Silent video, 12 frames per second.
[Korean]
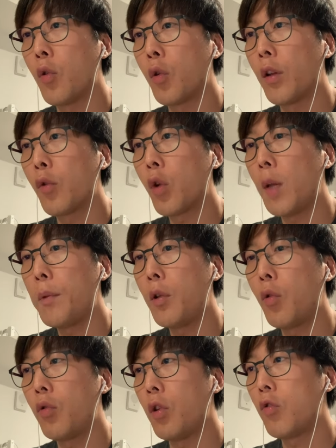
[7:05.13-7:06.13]
여기 소개
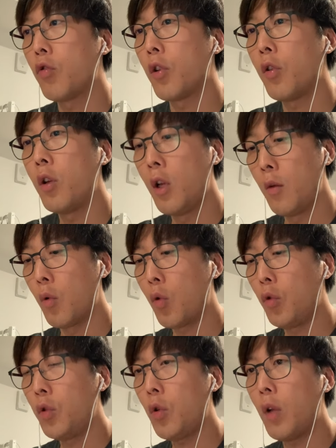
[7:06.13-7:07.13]
비디오도 있고요. 뭐
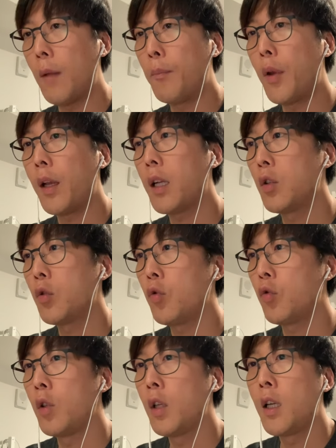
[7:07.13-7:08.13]
컨트롤 F
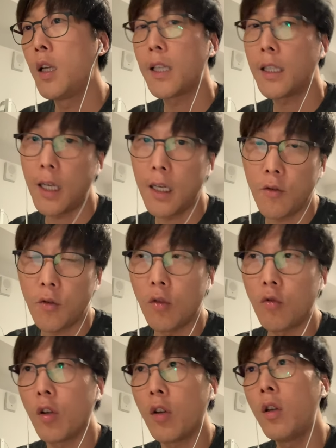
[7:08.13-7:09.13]
해가지고 찾아갈 수도
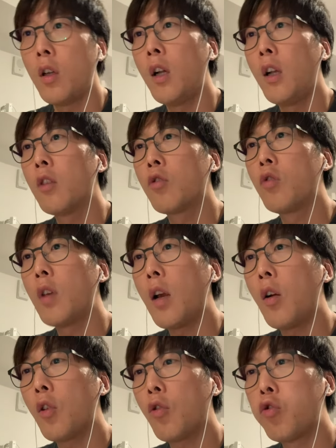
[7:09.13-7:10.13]
있고요. 중요한
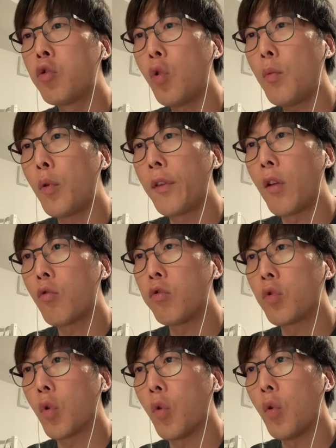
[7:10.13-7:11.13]
건 이 구조를 보세요.
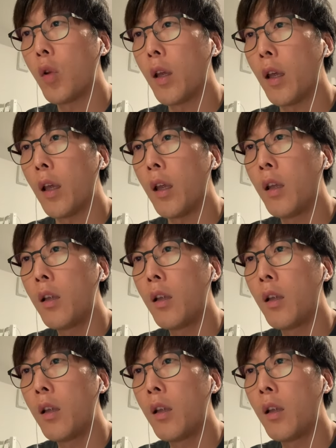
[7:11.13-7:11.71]
구조. 예.